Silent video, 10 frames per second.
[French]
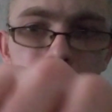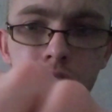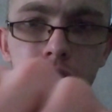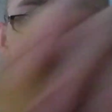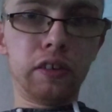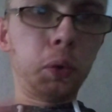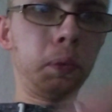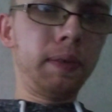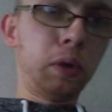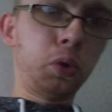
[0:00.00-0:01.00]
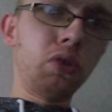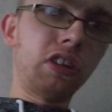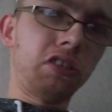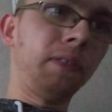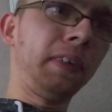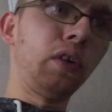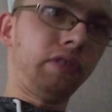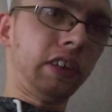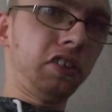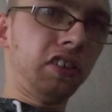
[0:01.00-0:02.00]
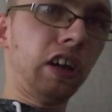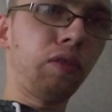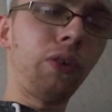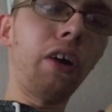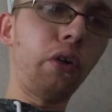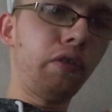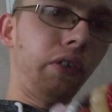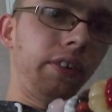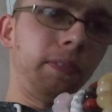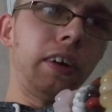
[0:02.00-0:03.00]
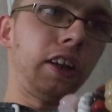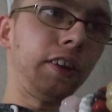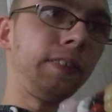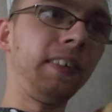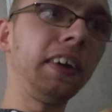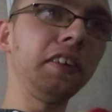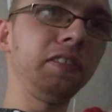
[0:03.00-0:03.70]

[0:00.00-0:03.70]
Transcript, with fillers: Ouais, 2022, je la sens bien en fait. A voir, euh, franchement, elle a l'air de bien.